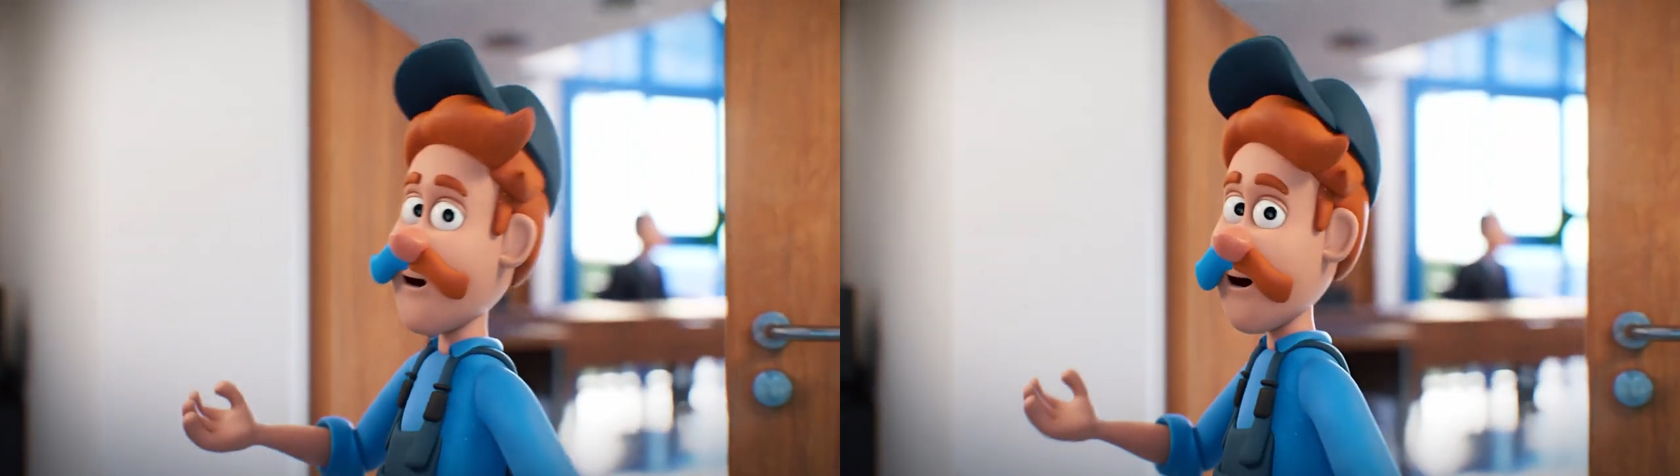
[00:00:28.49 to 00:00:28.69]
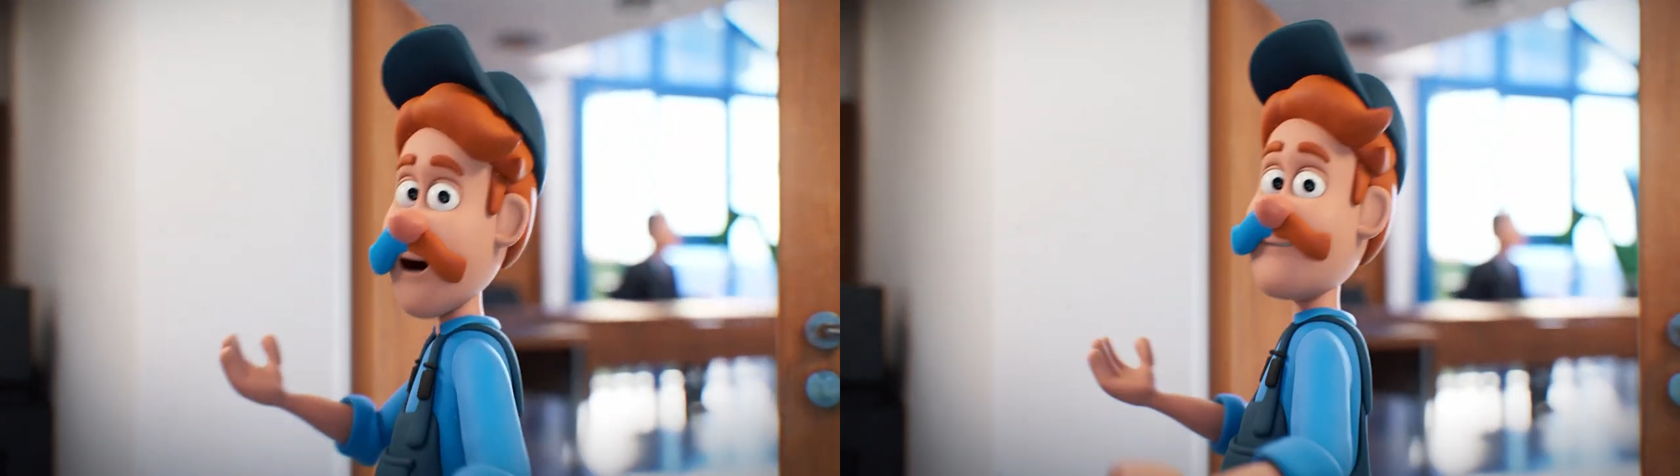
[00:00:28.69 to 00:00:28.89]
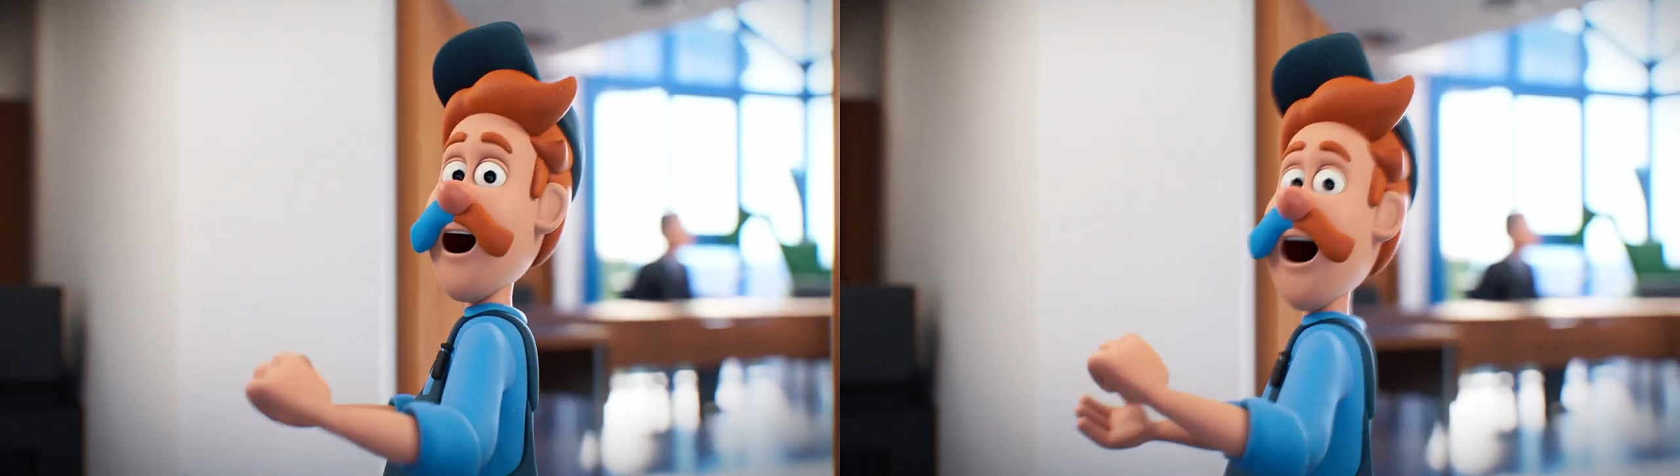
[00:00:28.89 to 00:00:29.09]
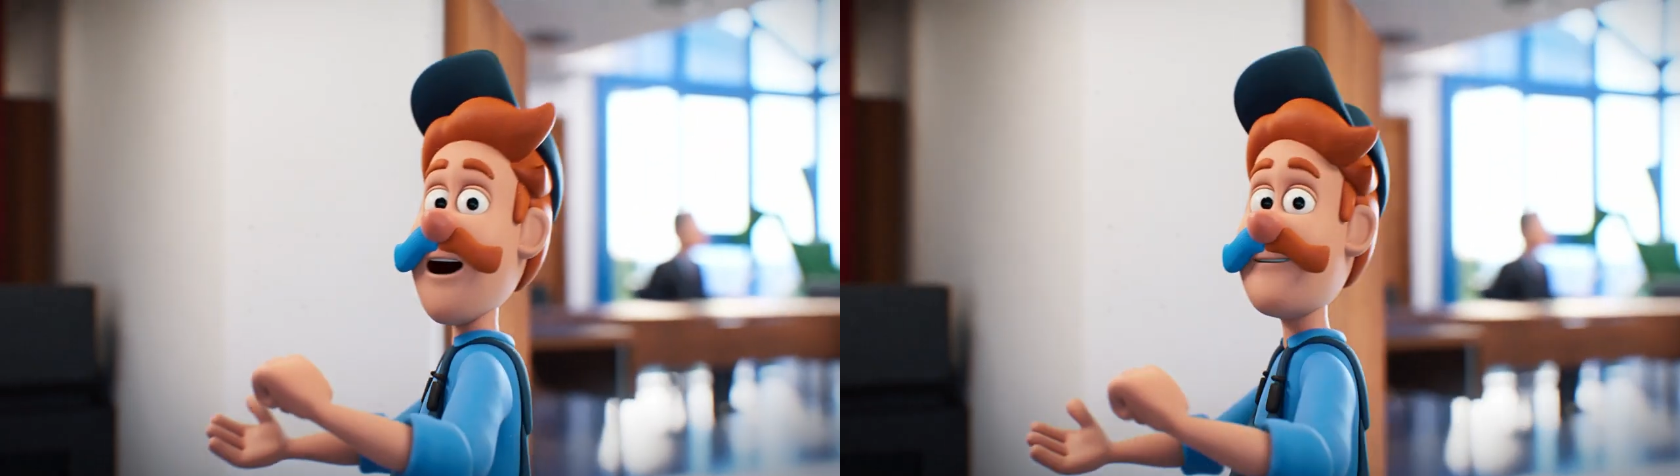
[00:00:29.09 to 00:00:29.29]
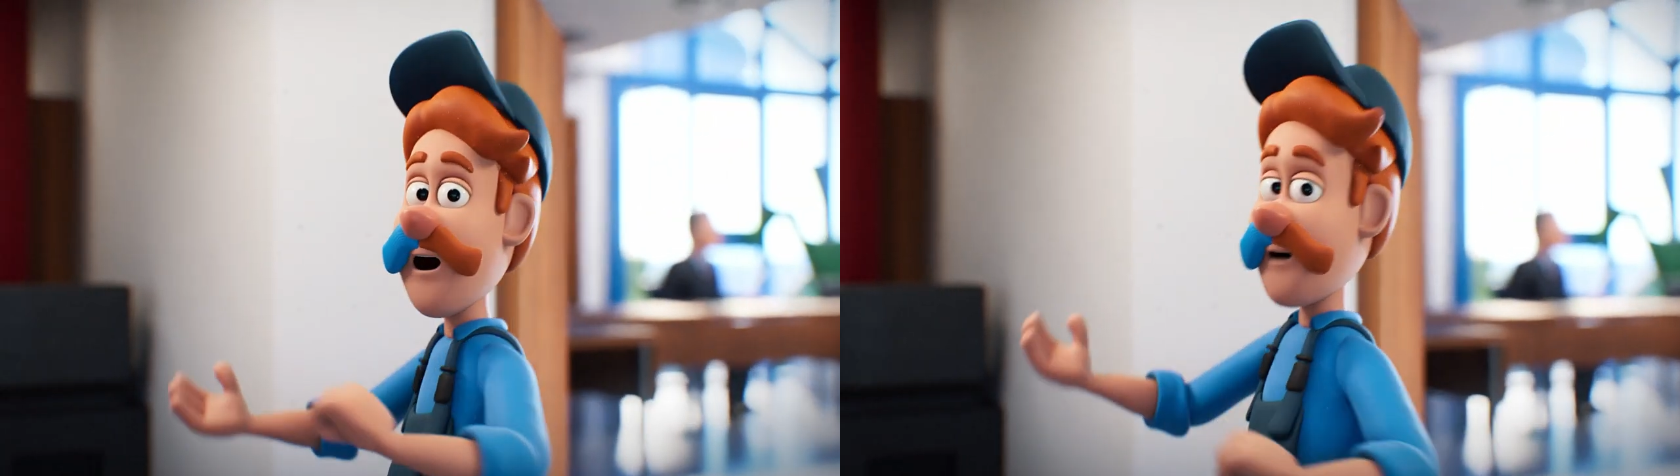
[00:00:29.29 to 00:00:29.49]
schwierigen
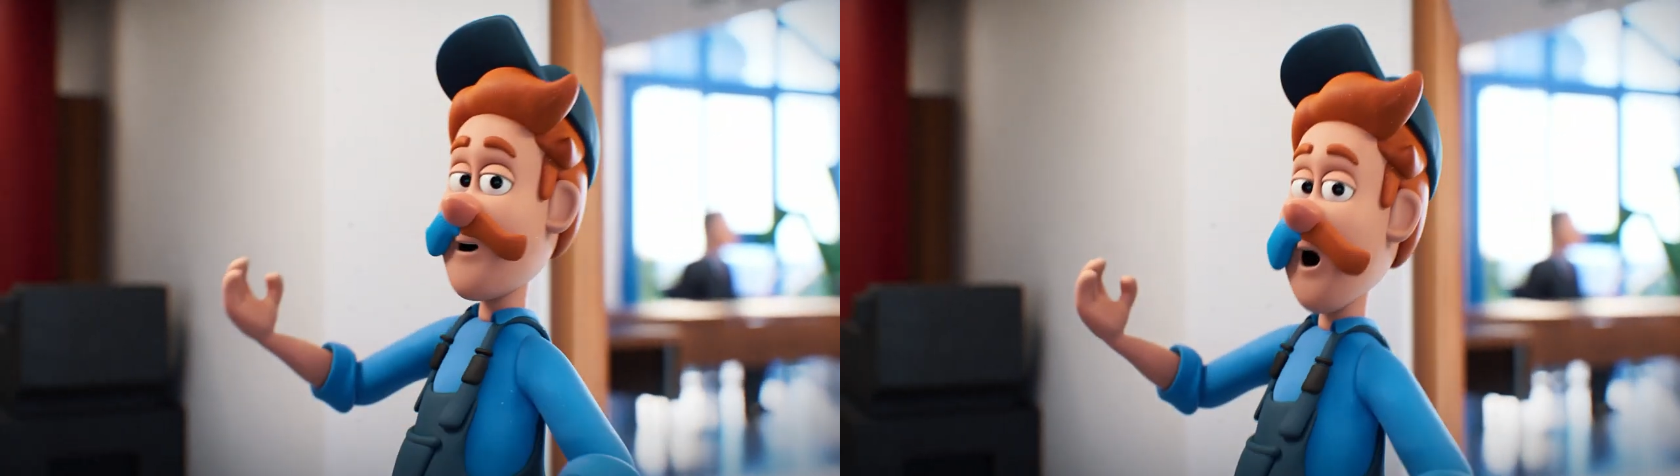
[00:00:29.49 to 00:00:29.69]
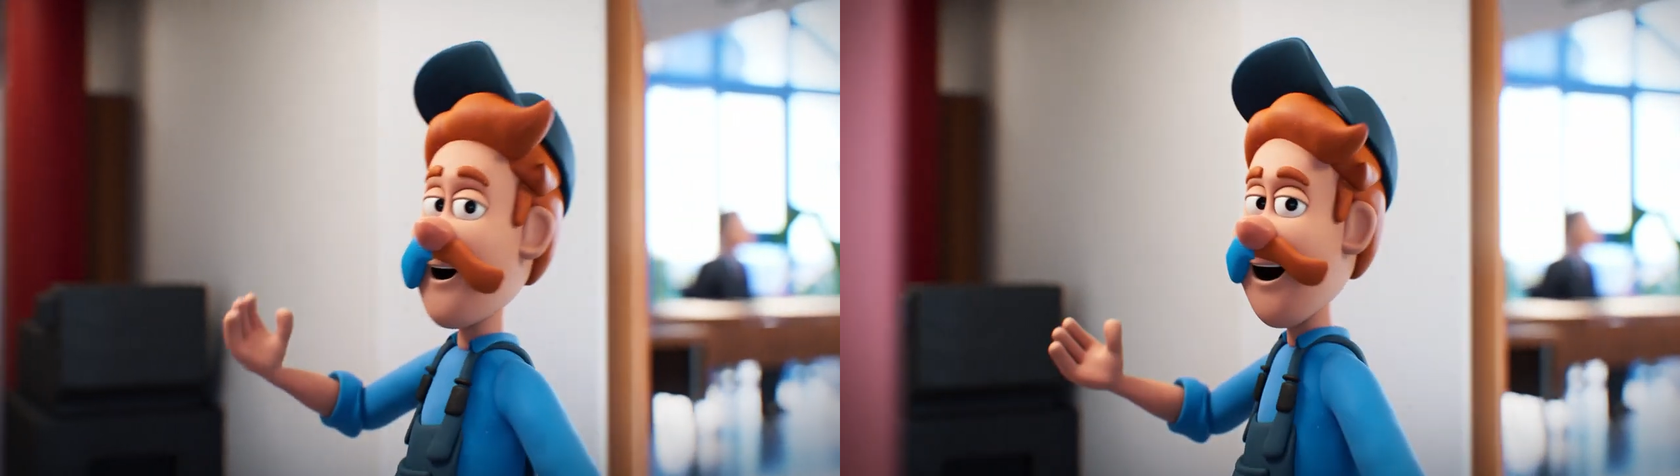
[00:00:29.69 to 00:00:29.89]
Lage haben wir so